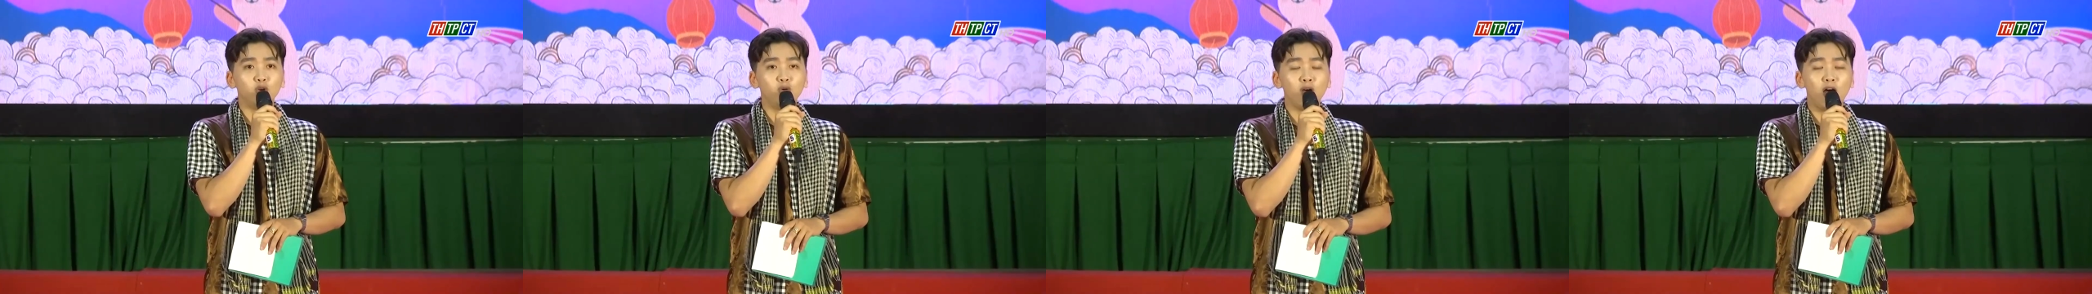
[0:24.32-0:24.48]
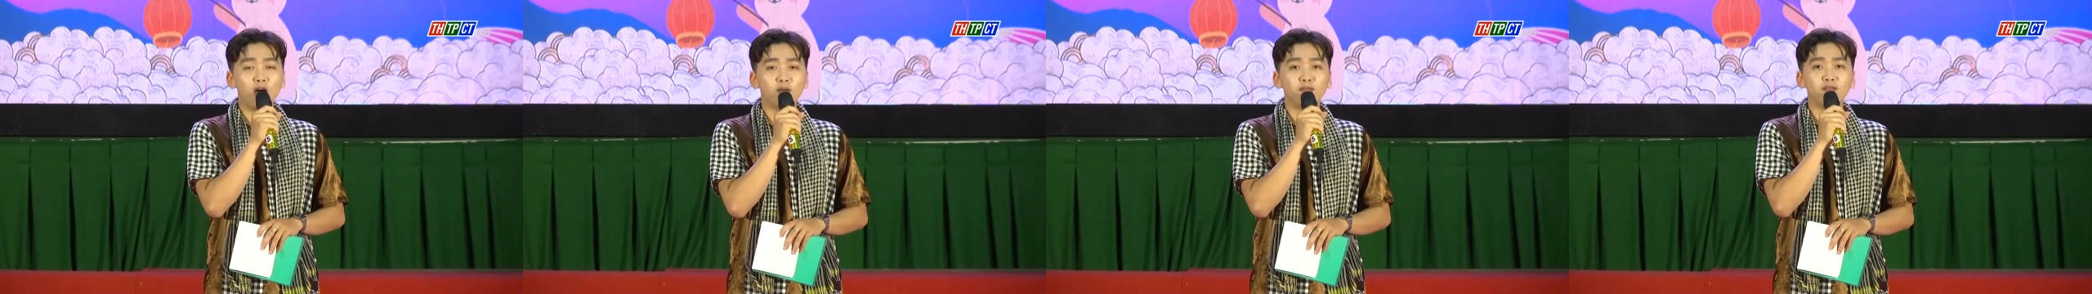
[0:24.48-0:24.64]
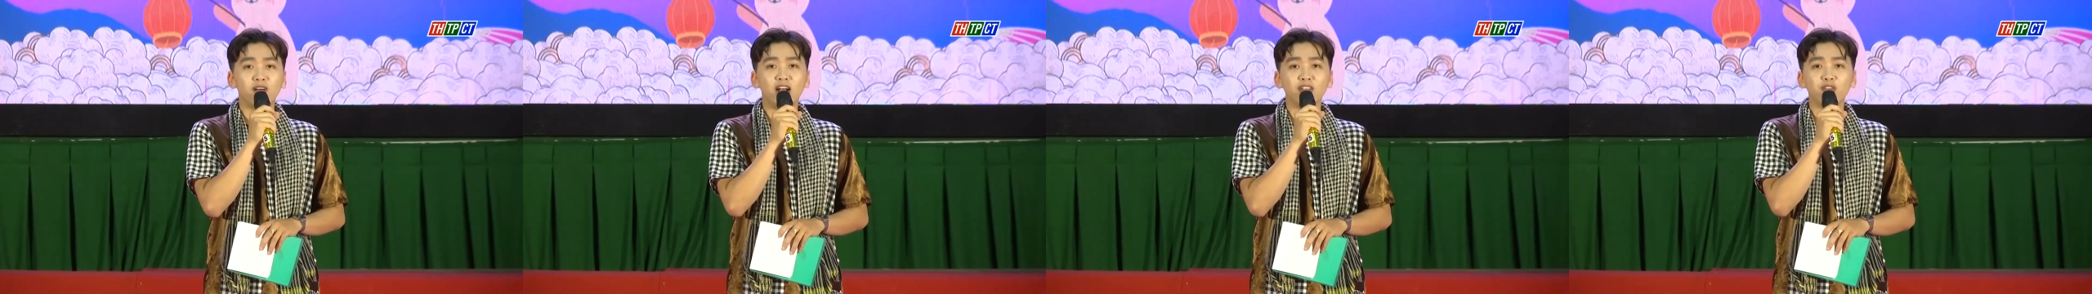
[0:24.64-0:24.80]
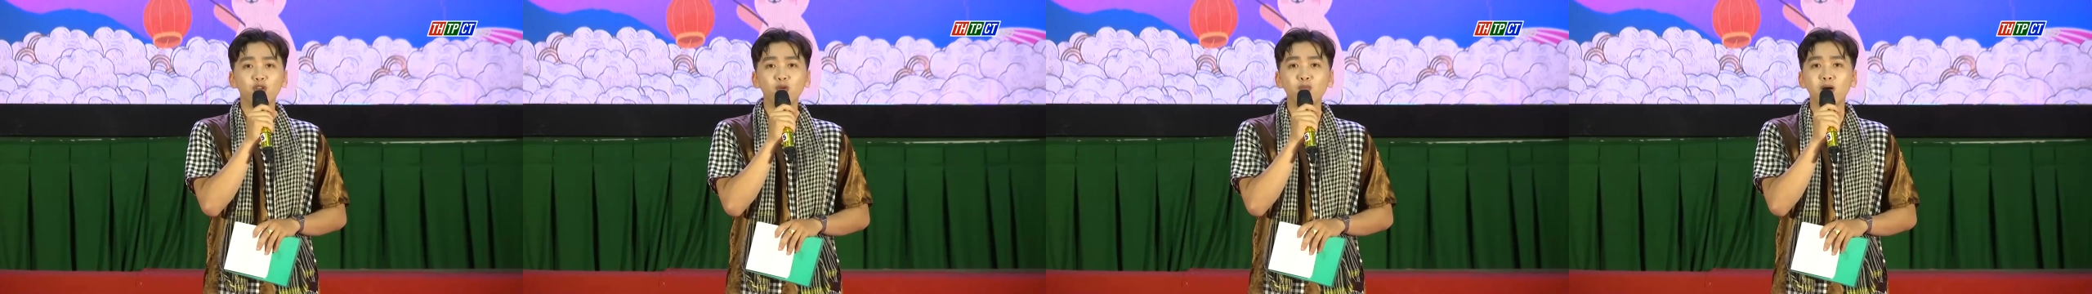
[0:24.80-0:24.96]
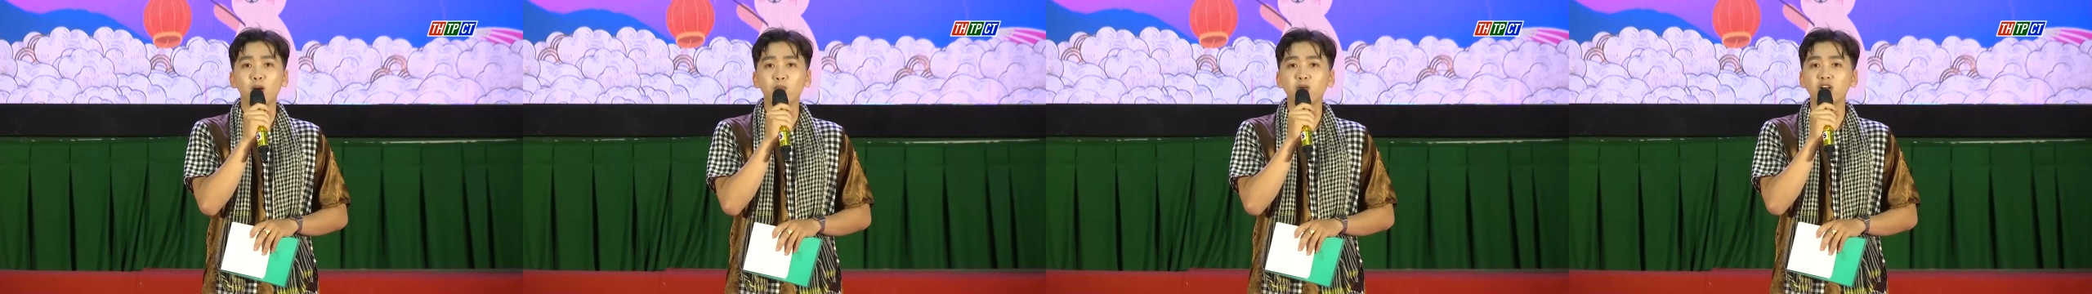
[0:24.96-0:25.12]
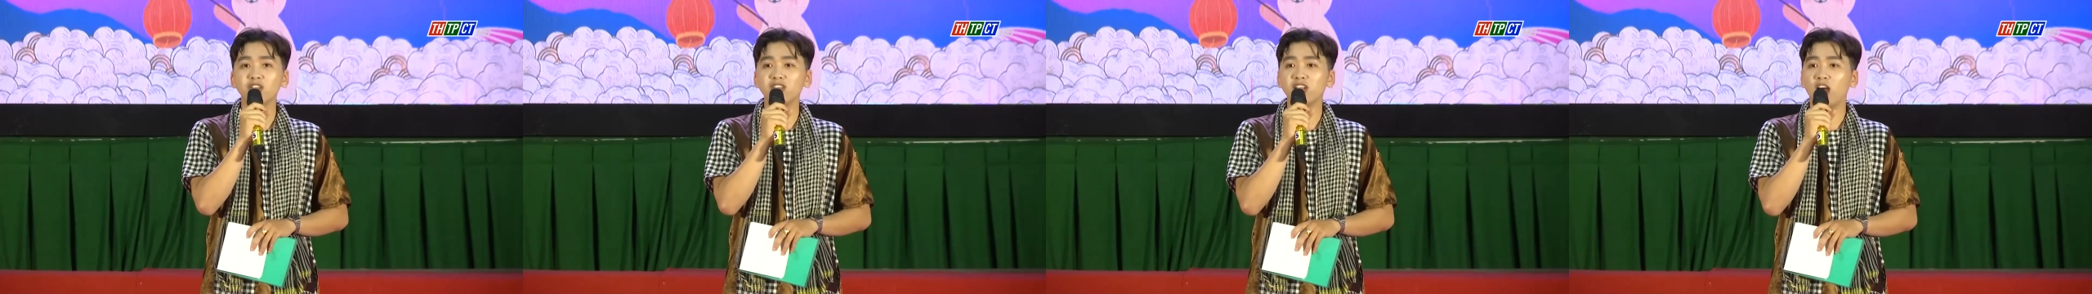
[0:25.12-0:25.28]
các thí sinh
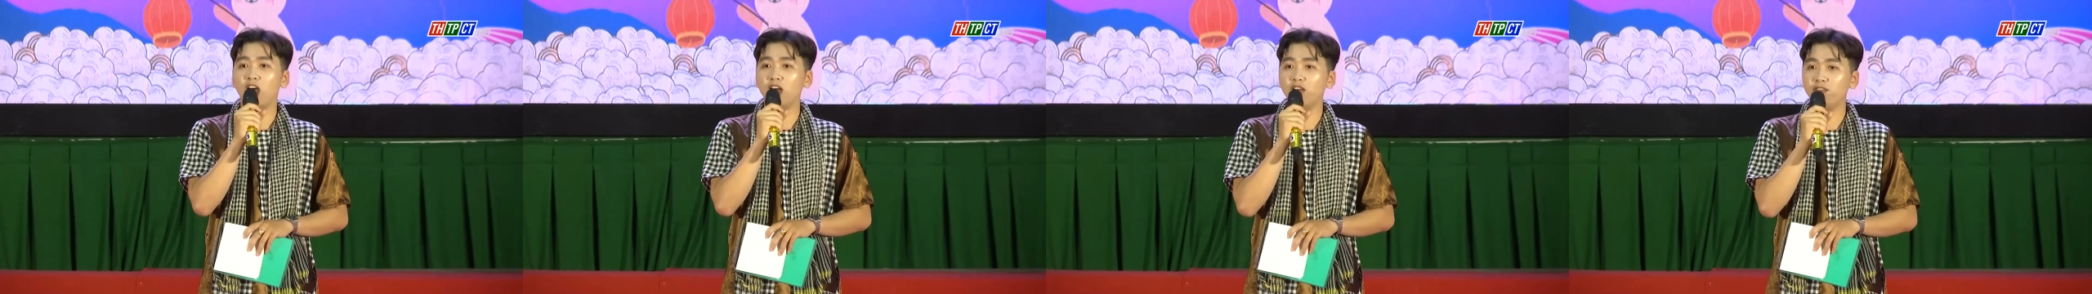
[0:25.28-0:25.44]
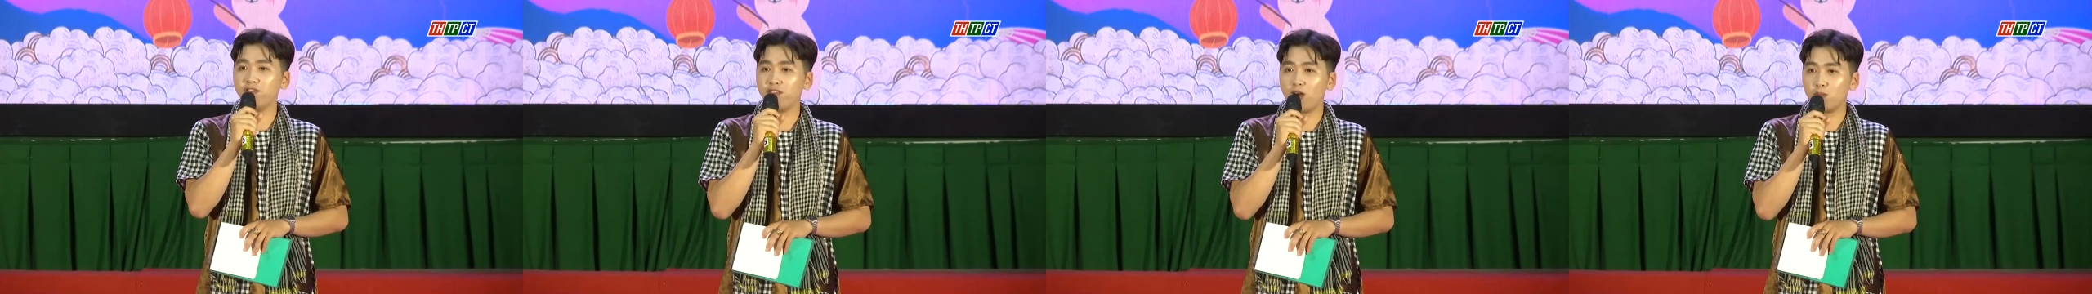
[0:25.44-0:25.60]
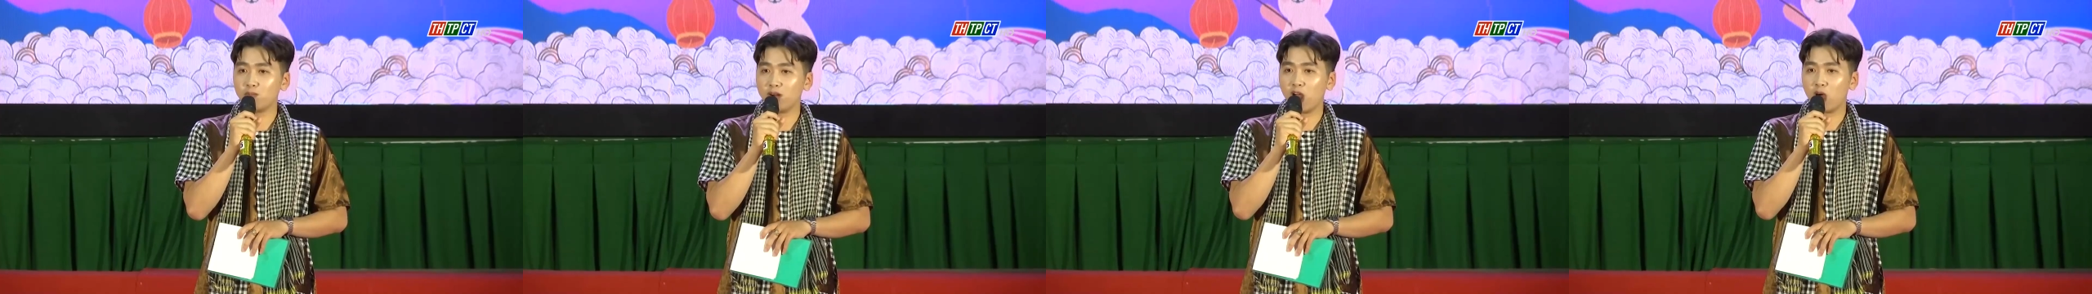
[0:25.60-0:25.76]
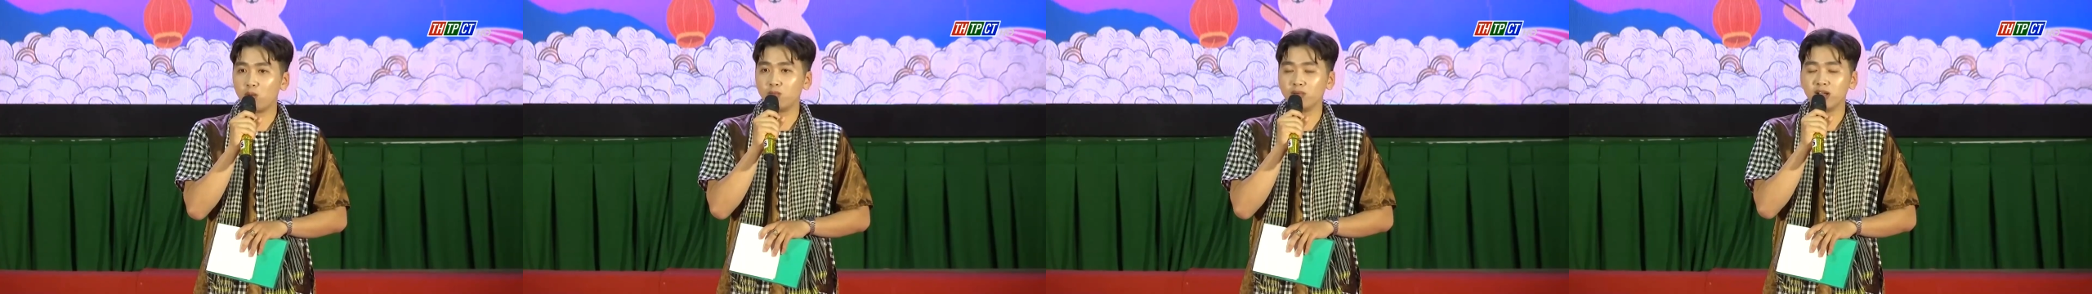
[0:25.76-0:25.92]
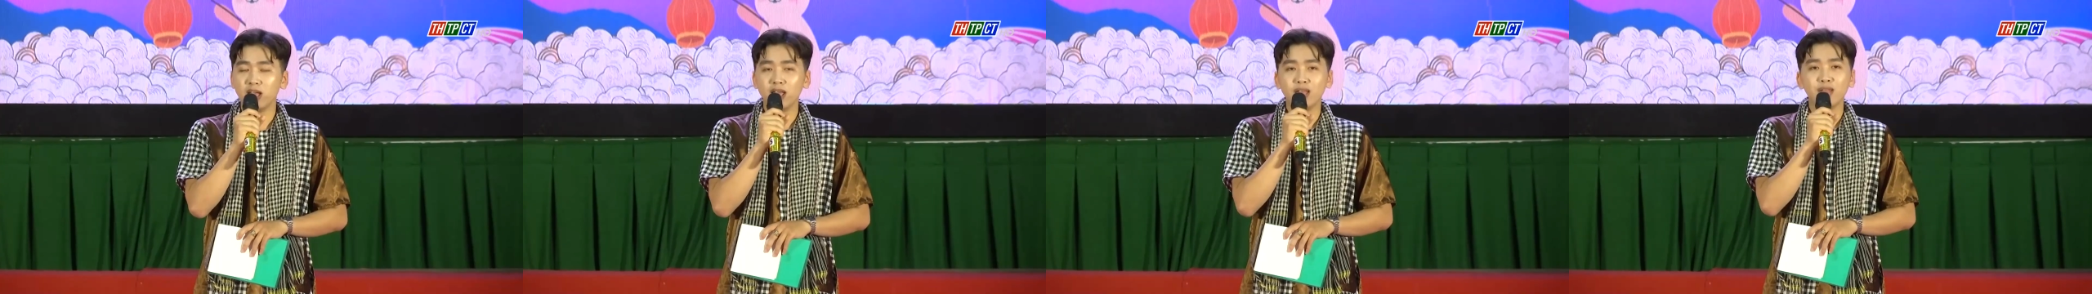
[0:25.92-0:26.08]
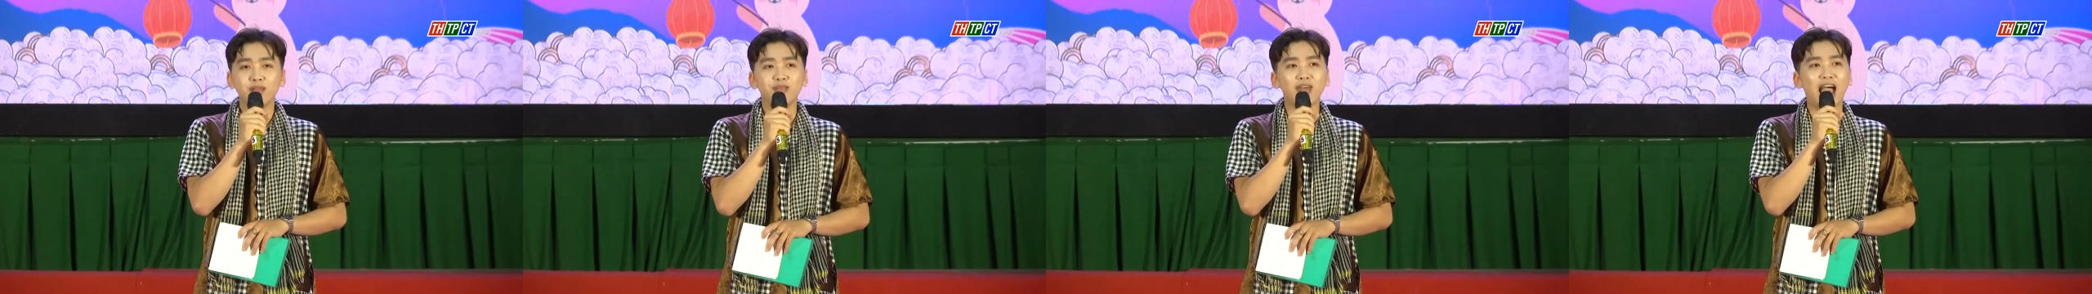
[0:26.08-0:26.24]
trải qua 3 phần thi
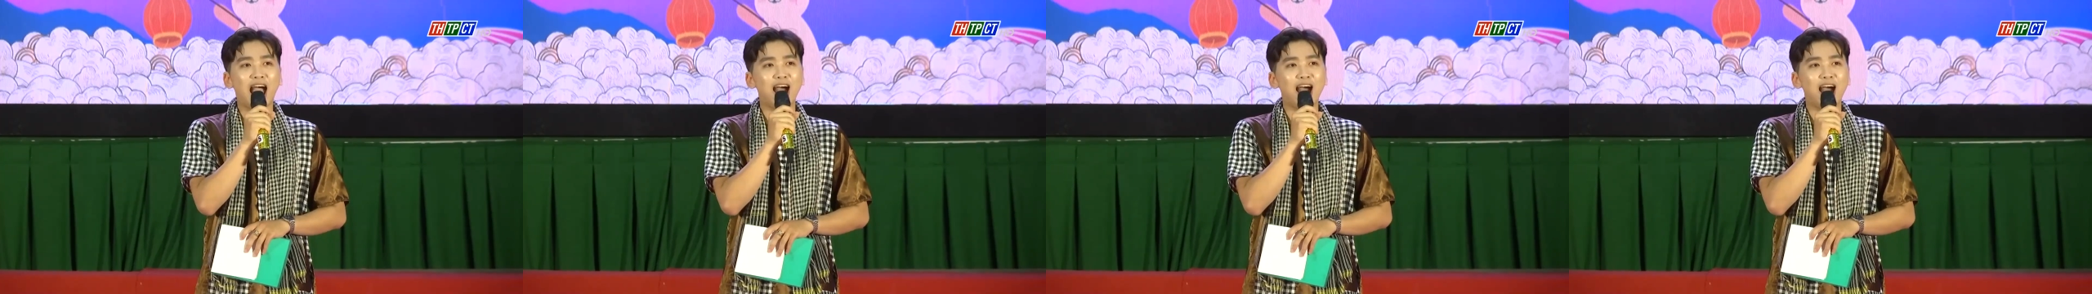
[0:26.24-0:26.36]
gồm